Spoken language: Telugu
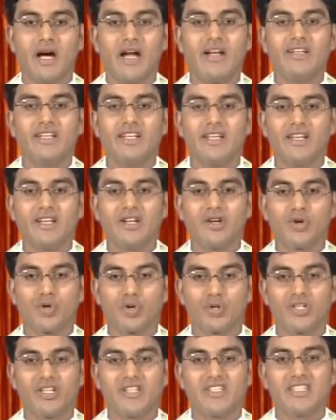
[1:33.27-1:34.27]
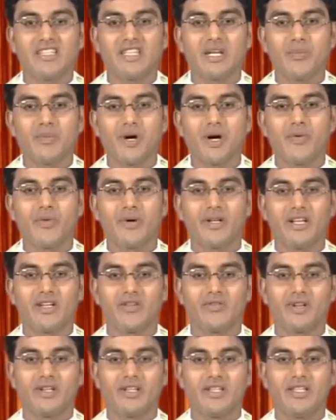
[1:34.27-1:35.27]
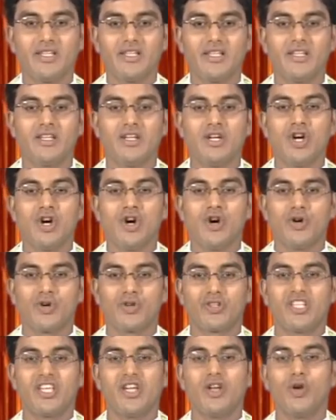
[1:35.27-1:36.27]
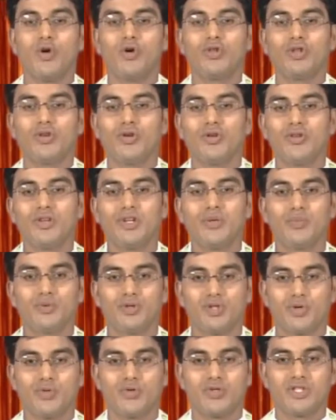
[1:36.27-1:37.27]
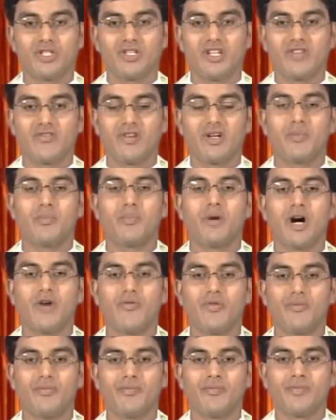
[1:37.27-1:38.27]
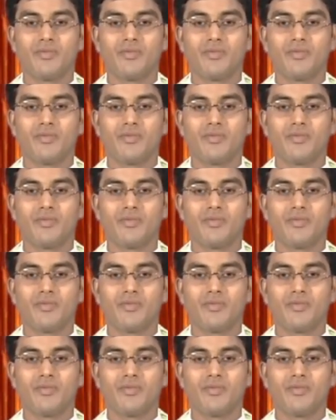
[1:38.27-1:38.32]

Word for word: అంటే కృతజ్ఞత భావం అనేటువంటిది హృదయ లోతుల నుండి పుట్టుకొచ్చినటువంటి భావం